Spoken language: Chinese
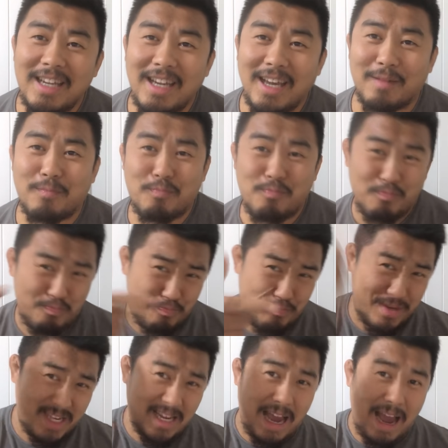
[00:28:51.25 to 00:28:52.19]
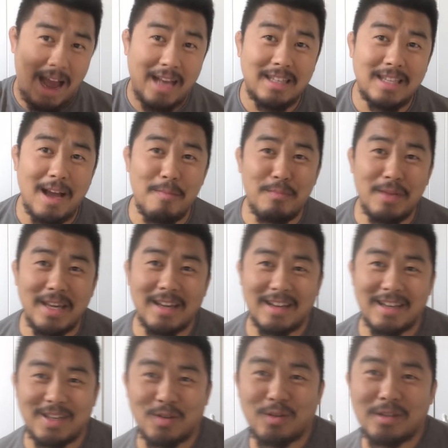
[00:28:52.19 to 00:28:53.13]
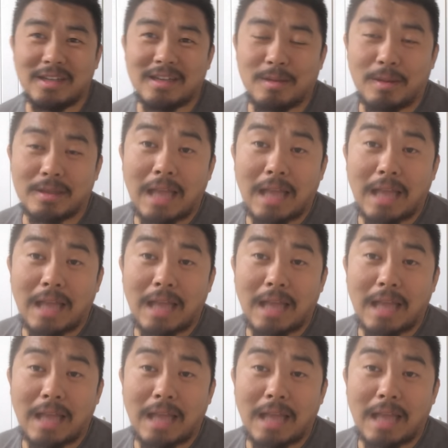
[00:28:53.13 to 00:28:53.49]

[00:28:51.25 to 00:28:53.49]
例啪，一枪毙了，你说这怎么？